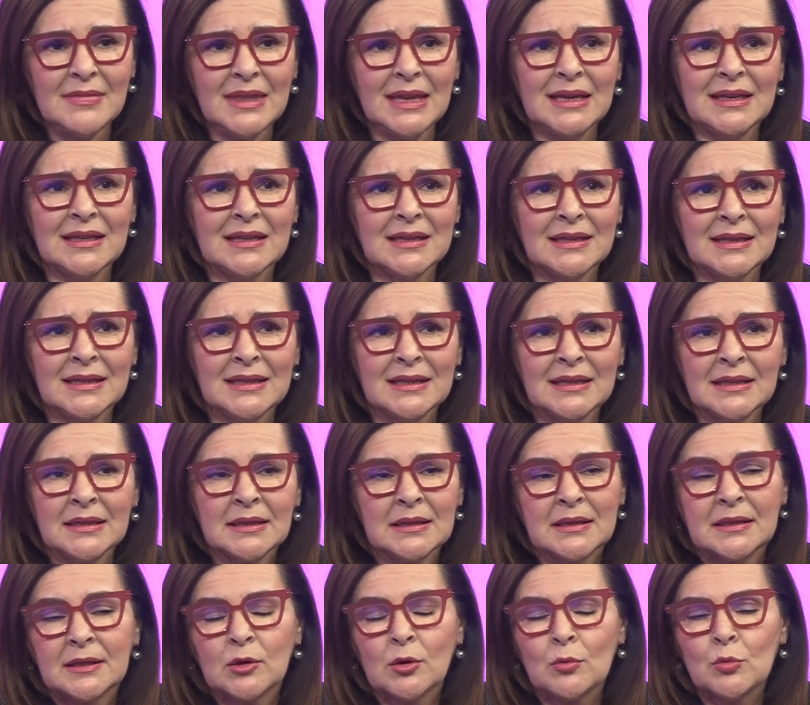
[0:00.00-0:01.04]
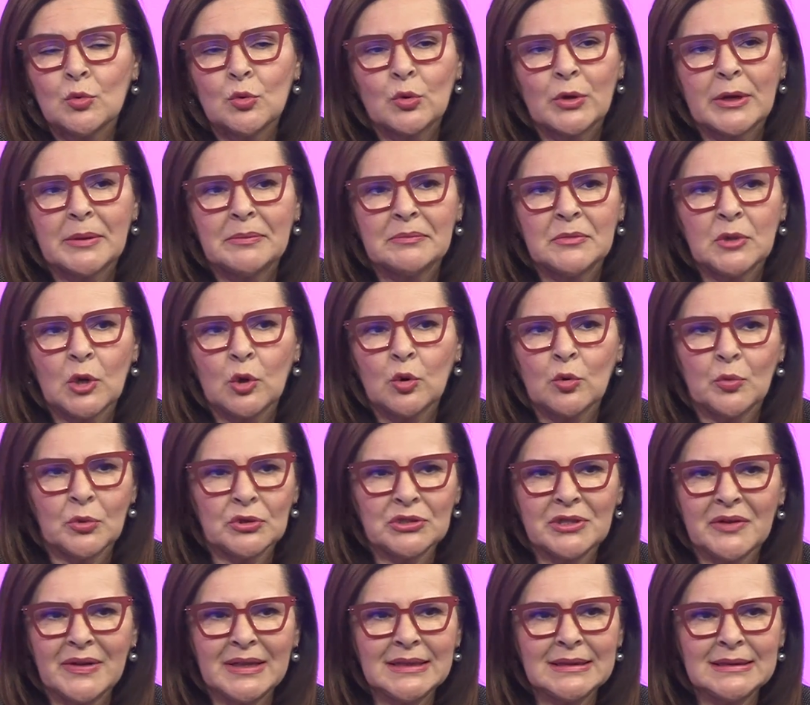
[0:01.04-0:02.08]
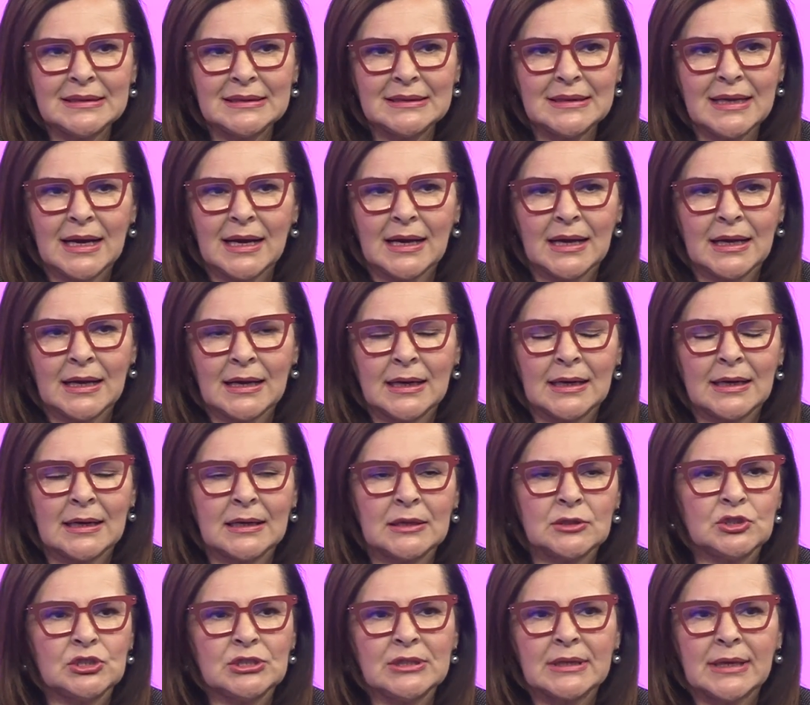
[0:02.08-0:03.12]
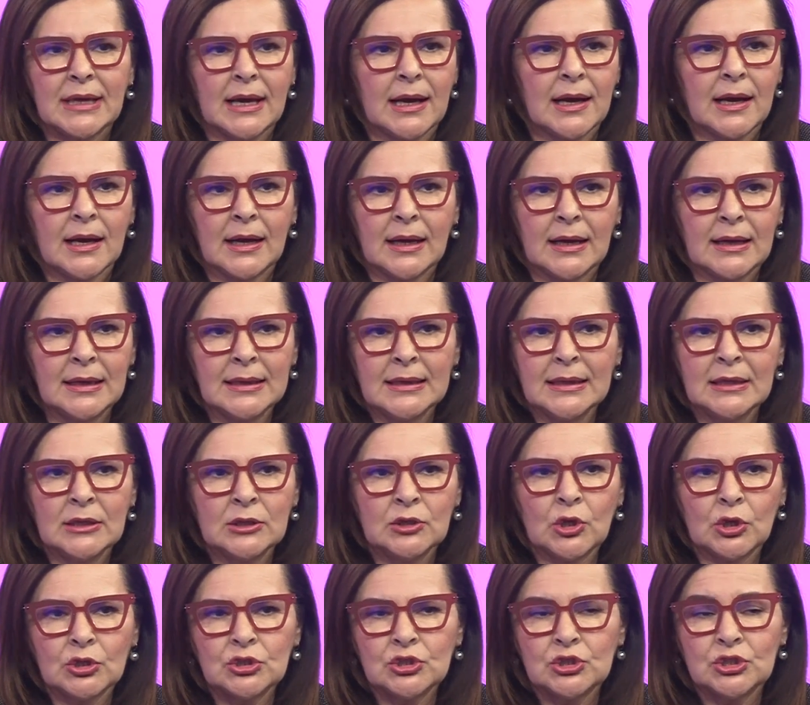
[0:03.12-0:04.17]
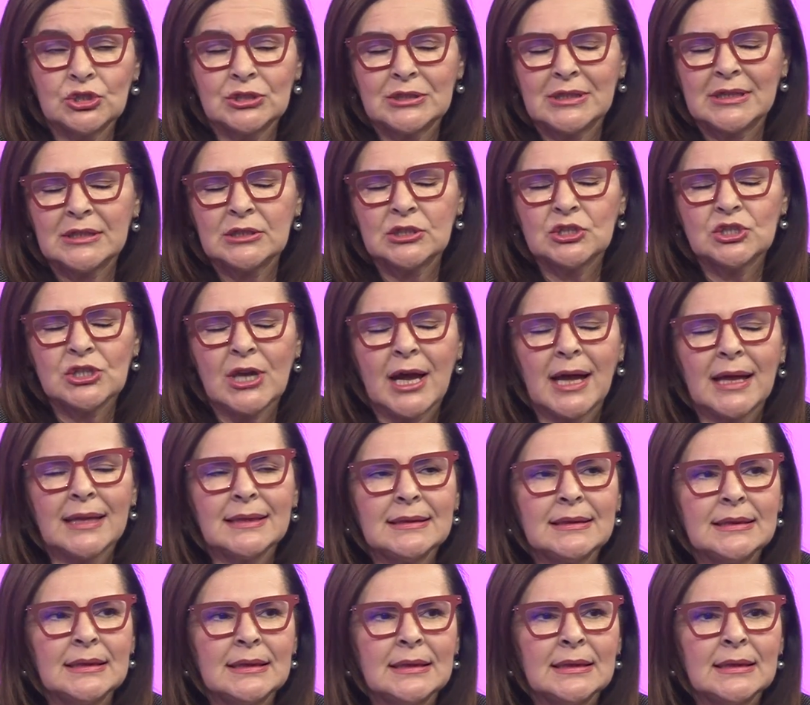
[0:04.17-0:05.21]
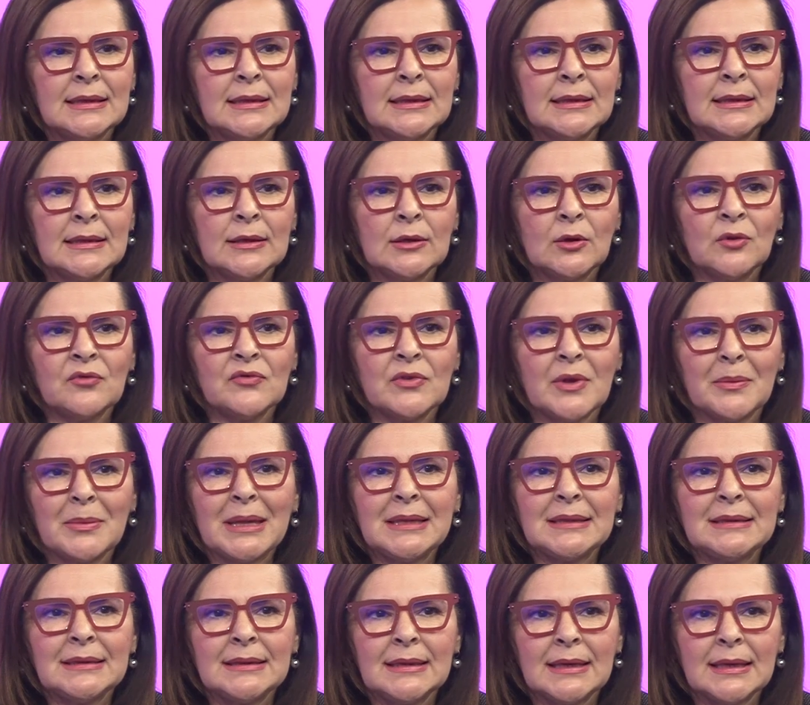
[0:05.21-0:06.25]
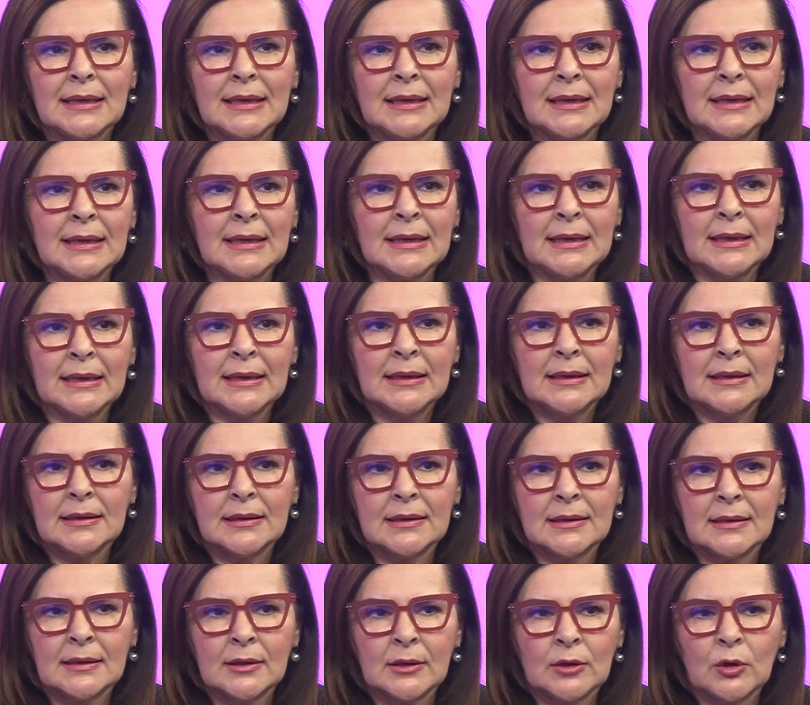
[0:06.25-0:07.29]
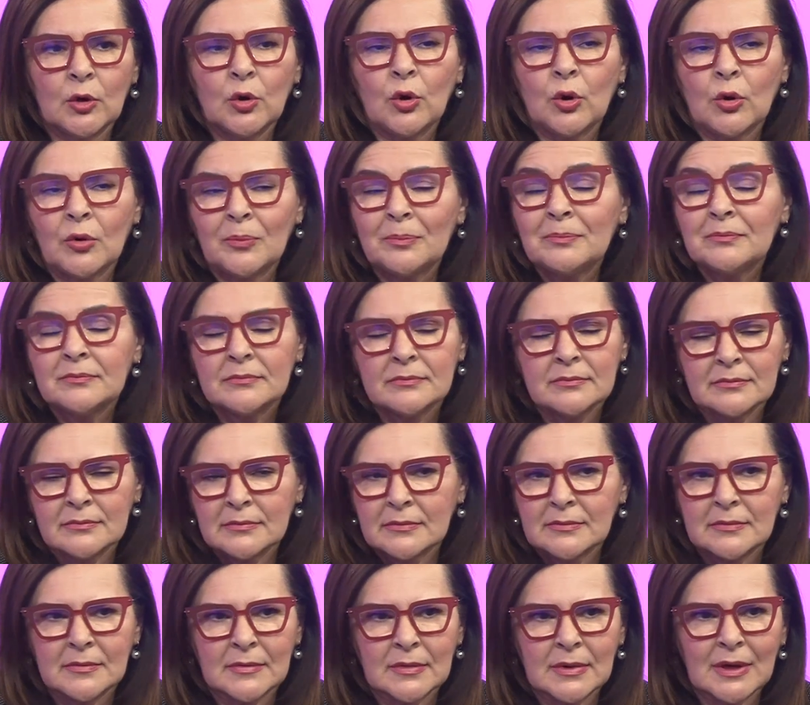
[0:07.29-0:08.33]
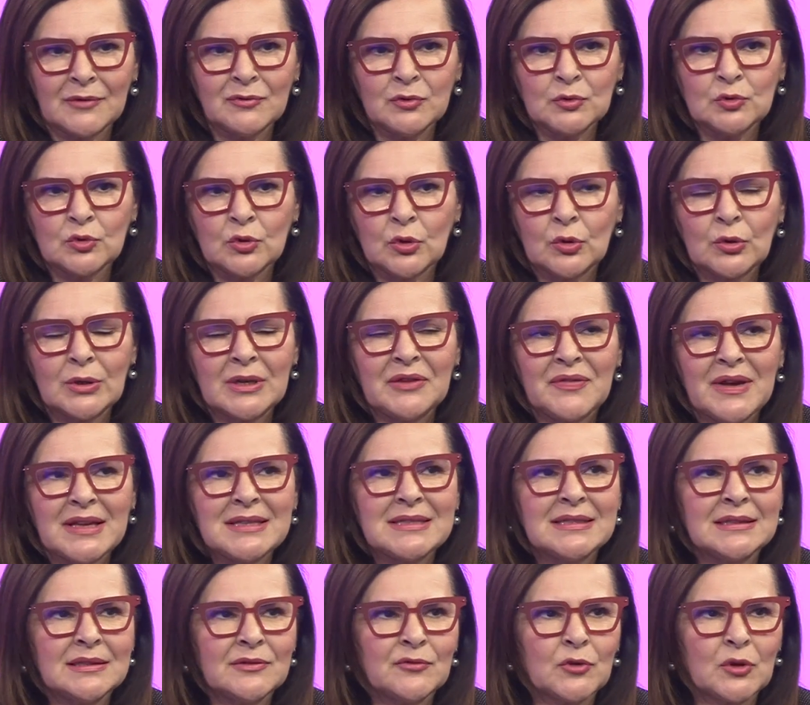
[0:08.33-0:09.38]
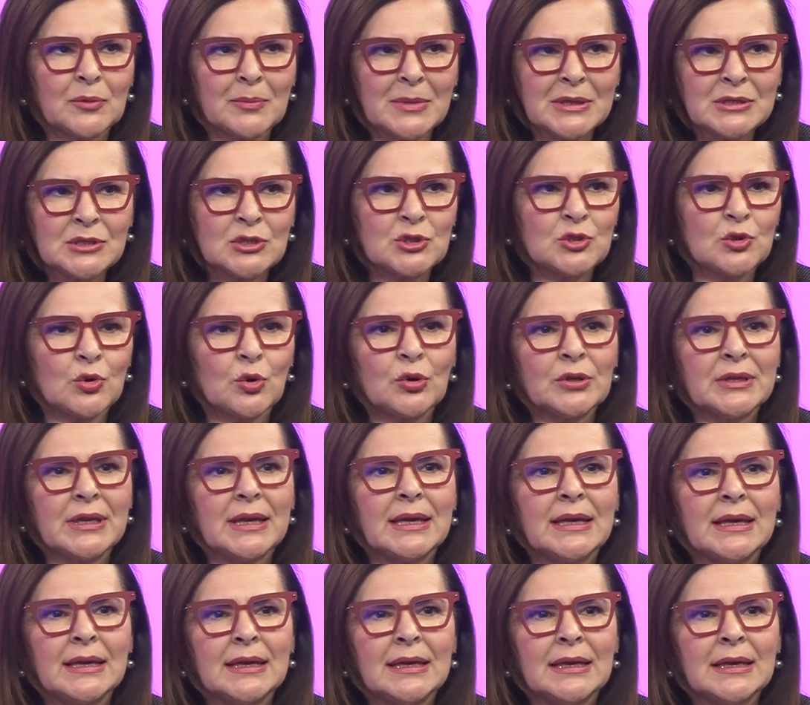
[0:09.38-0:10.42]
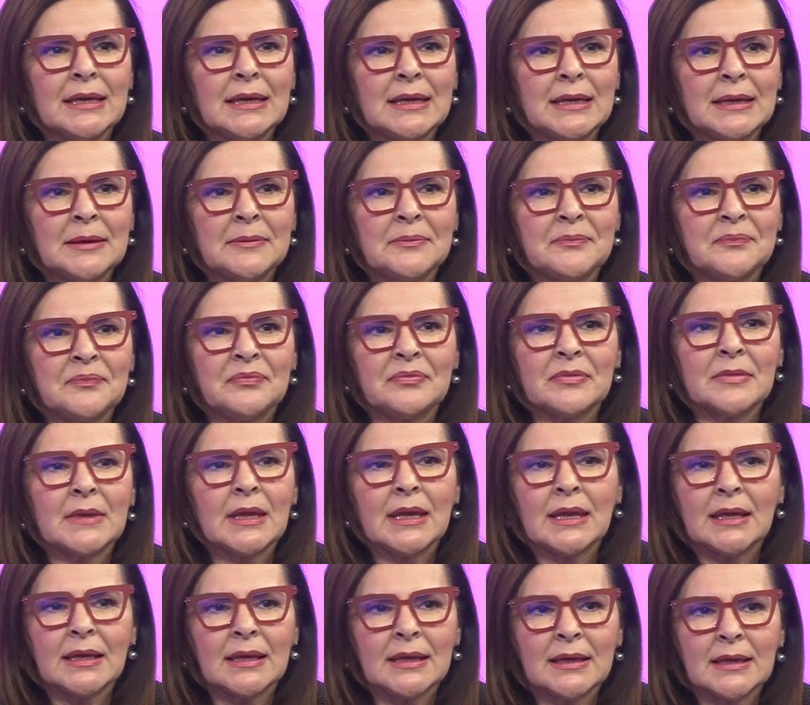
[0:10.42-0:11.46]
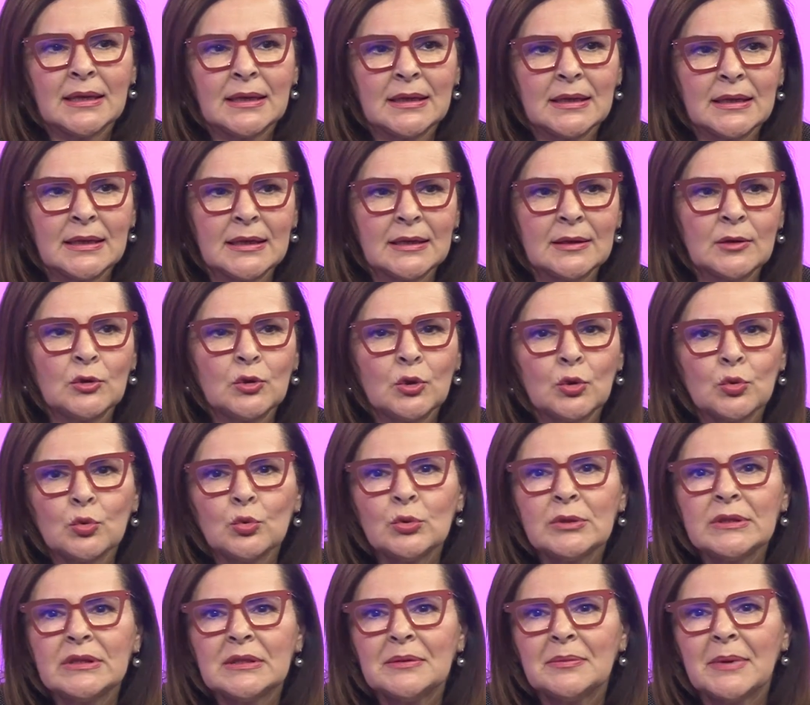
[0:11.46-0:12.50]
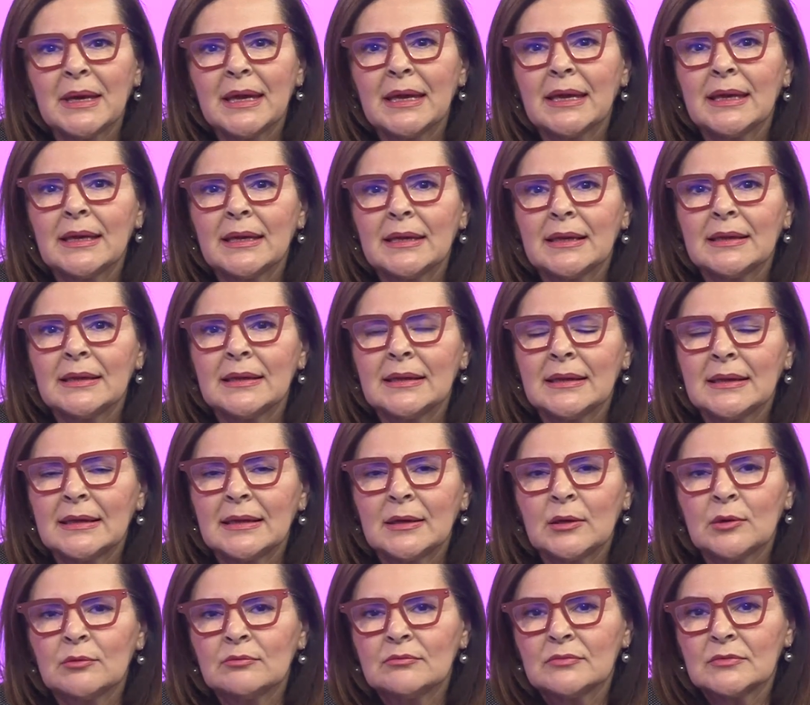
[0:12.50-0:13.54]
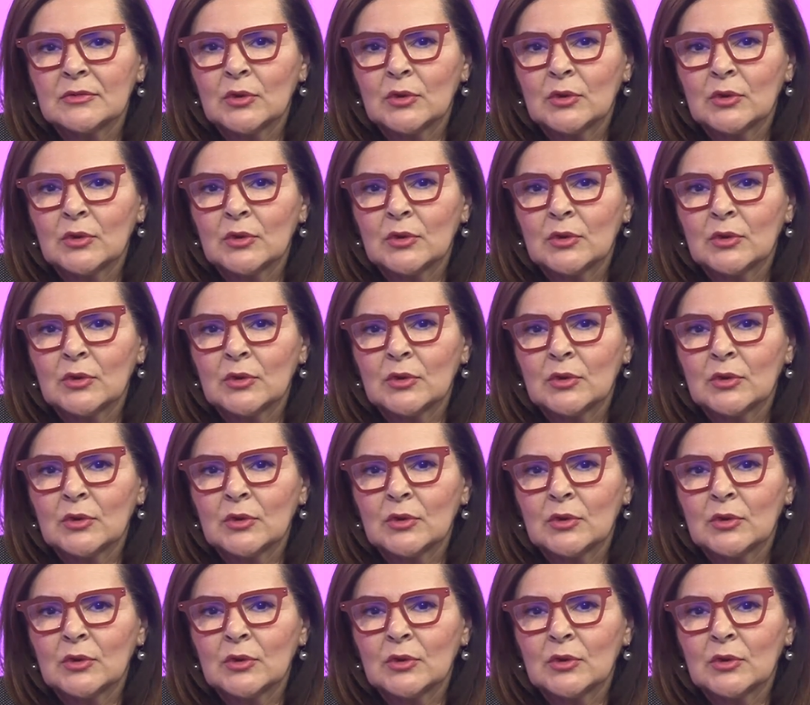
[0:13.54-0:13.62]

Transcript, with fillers: e eh, comunque mi occupo di eventi da circa 12-13 anni, ovviamente eh, ho mh, mm, avuto le fasi di formazione mh, mm, e, non ultime eh,